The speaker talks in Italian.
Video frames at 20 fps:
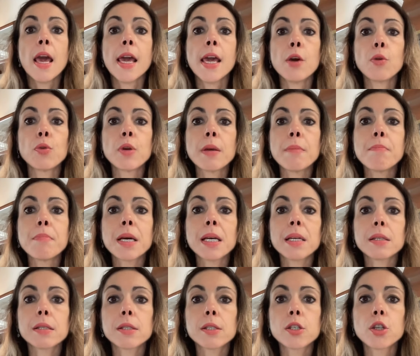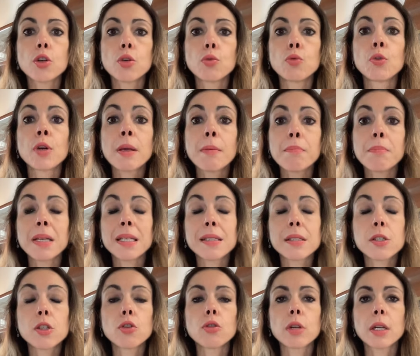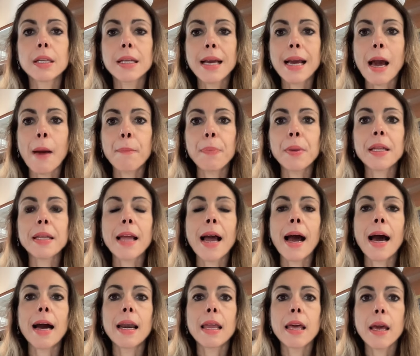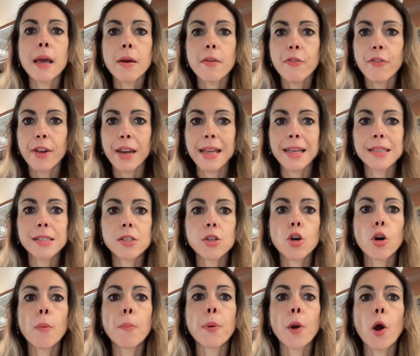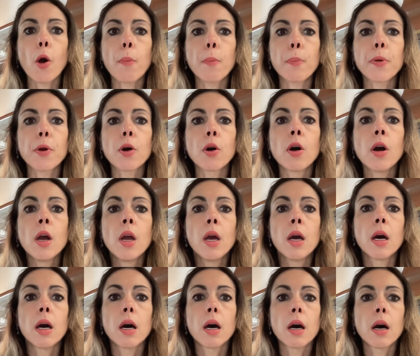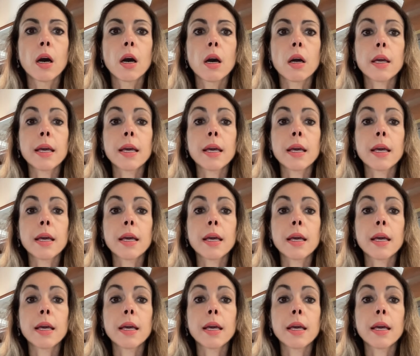e un'immissione di capitale fresco proprio eh,